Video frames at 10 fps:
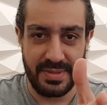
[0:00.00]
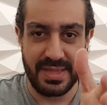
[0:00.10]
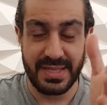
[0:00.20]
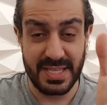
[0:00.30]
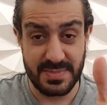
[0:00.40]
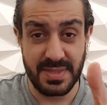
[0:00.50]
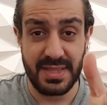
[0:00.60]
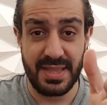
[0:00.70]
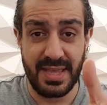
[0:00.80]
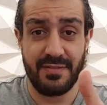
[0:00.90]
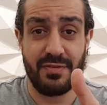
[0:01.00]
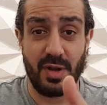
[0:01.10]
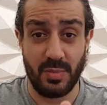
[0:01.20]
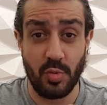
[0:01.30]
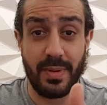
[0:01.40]
انك تثبت ان هي في
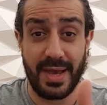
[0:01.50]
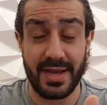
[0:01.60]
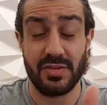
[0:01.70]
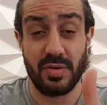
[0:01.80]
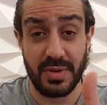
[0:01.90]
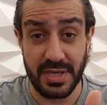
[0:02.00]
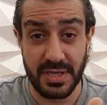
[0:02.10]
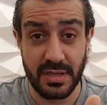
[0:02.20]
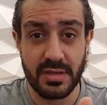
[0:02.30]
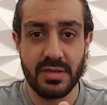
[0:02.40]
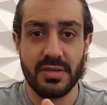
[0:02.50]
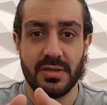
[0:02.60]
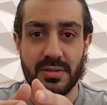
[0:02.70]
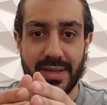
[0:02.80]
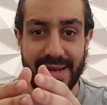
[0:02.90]
العموم حاجه طبيعيه
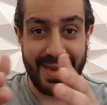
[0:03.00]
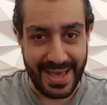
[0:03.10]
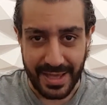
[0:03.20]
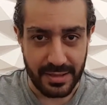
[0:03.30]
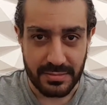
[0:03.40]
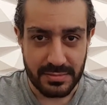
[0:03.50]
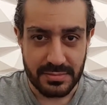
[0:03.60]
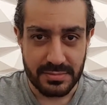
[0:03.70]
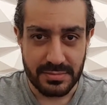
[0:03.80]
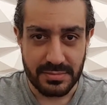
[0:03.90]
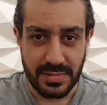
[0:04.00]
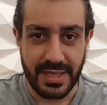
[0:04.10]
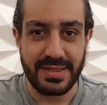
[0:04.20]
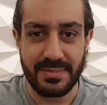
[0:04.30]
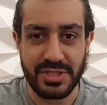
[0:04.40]
لا
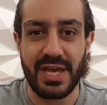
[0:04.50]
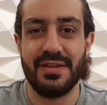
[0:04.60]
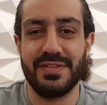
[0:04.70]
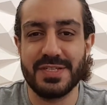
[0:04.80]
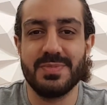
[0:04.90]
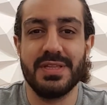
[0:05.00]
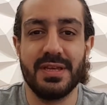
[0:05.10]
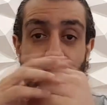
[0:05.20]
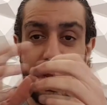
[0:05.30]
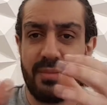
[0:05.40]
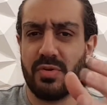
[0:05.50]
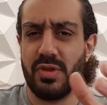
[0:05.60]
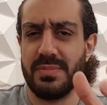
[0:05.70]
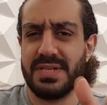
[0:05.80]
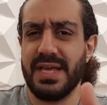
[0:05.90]
انت مش عارف تثبت ده الحقيقه
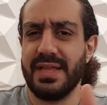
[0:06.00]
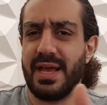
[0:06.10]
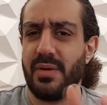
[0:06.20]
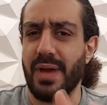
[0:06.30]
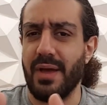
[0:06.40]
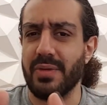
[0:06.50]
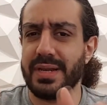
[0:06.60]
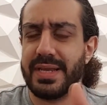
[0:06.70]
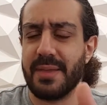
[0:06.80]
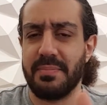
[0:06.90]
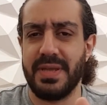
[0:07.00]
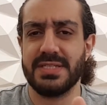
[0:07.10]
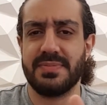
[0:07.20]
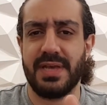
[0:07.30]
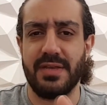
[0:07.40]
موضوع المثليه ده او او
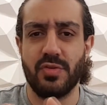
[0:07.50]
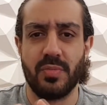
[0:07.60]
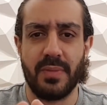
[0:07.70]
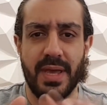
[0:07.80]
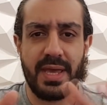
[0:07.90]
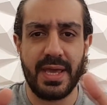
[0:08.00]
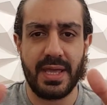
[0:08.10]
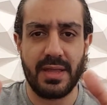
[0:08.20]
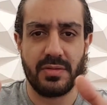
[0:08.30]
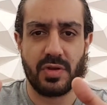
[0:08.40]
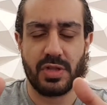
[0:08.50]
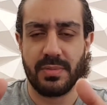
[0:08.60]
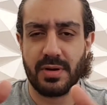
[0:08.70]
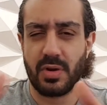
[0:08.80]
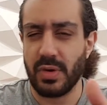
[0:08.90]
الكامبينز بتاعتهم هي
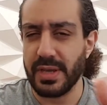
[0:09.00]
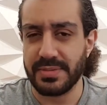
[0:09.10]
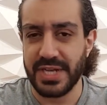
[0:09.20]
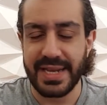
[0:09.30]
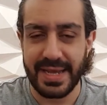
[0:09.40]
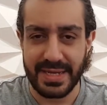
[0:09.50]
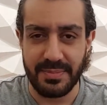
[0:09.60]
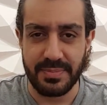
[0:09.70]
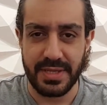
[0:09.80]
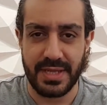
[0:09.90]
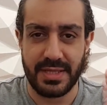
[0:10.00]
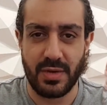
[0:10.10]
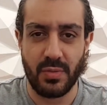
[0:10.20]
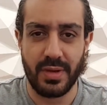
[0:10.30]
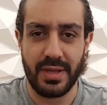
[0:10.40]
تعتبر قويه بشكل غريب يعني
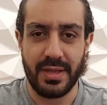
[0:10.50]
هو